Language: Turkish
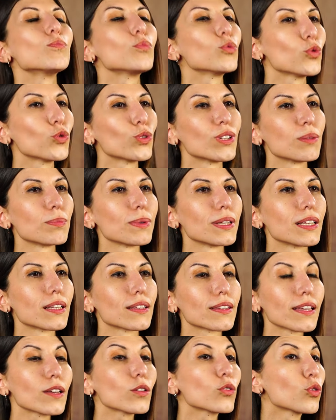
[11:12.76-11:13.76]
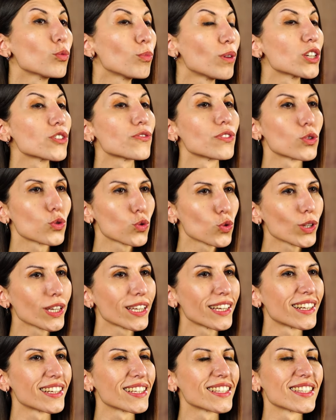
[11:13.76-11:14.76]
Bununla birlikte kumaş ve
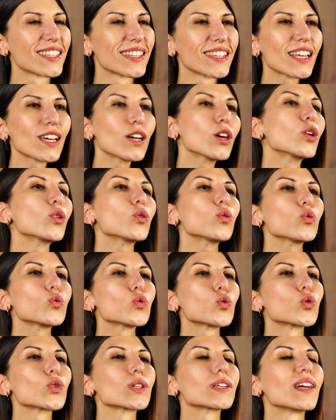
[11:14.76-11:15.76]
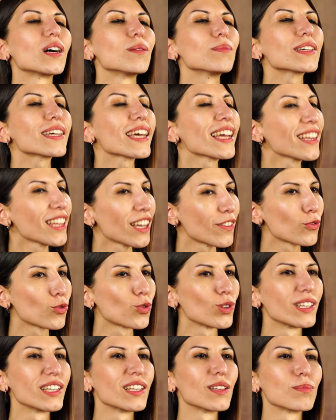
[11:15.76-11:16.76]
sünger arasında 300 gramlık elyaf
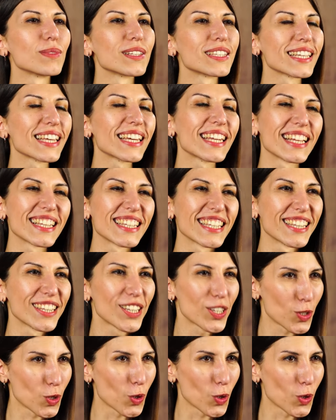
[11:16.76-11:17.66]
kullanılması gerektiğini de